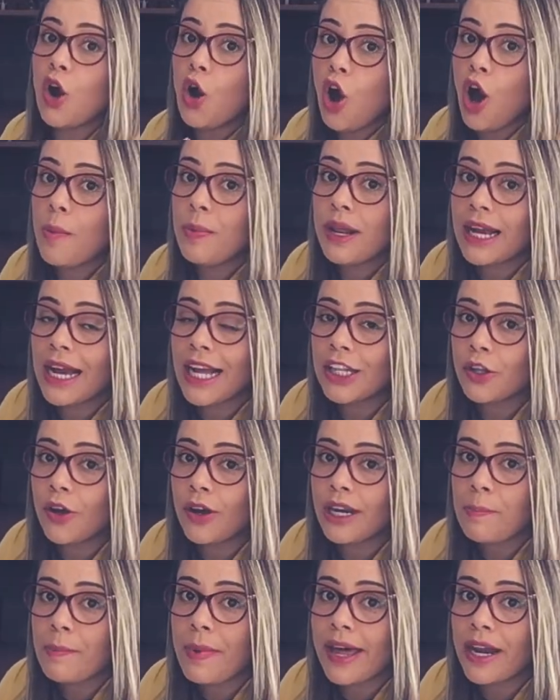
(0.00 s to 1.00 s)

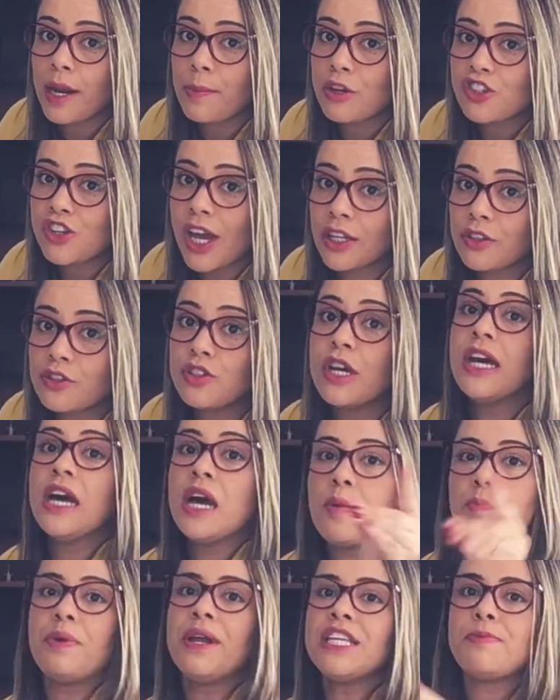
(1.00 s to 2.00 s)
obrigatória para projetos,
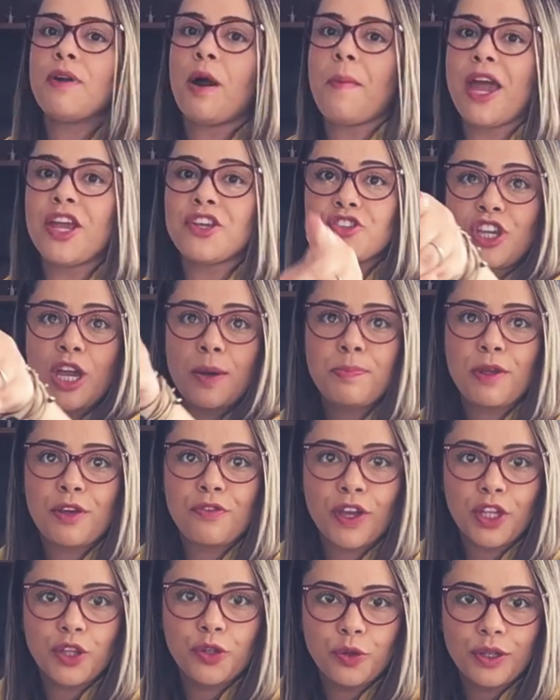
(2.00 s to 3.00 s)
principalmente de
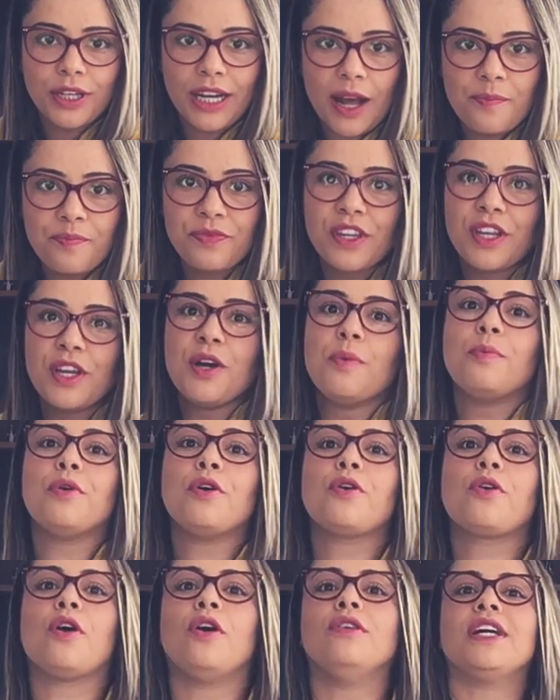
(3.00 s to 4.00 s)
prefeitura?
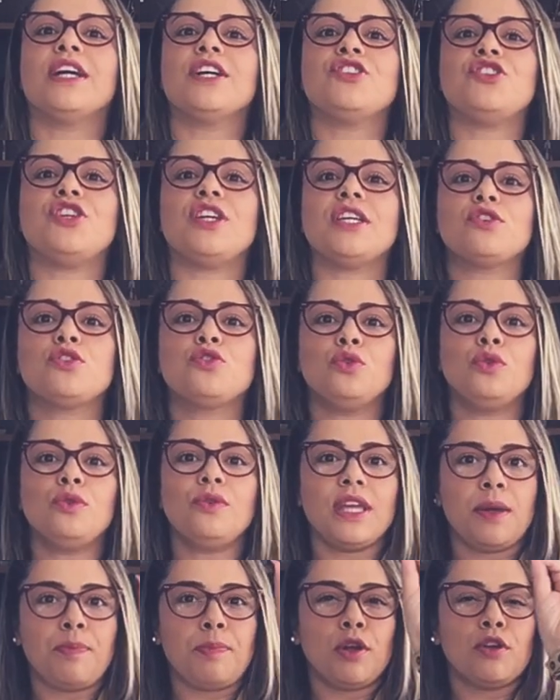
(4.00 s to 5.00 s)
Por conta disso
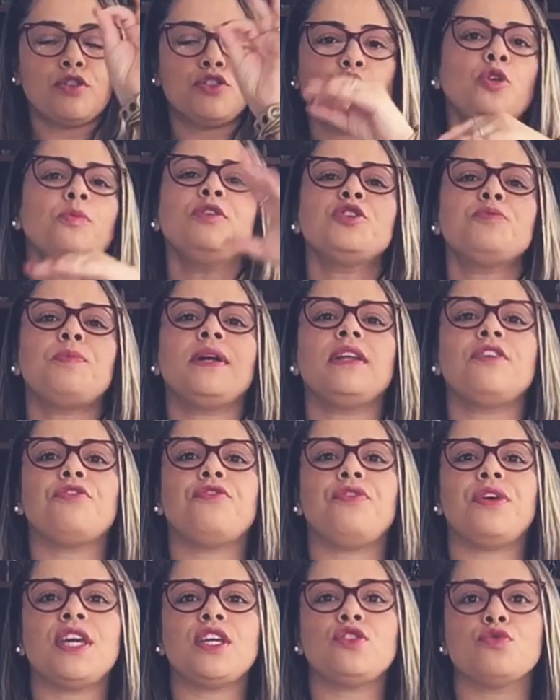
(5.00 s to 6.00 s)
e pelos inúmeros
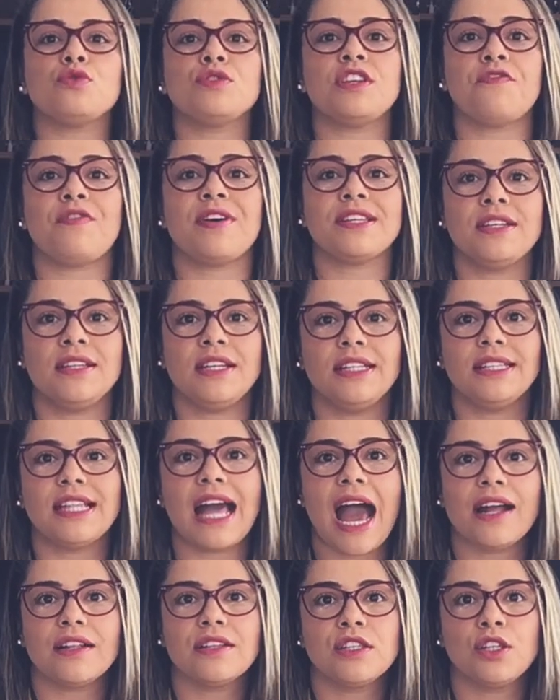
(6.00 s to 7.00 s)
benefícios e
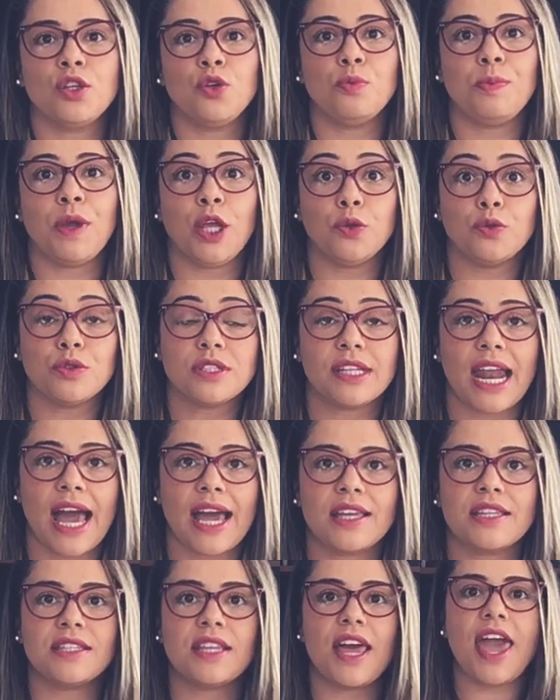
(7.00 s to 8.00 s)
facilidades que o BIM nos
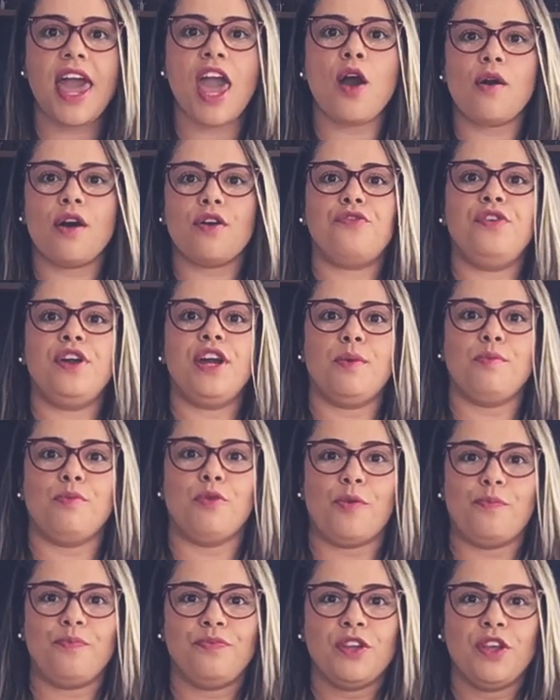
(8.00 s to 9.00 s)
traz, eu afirmo!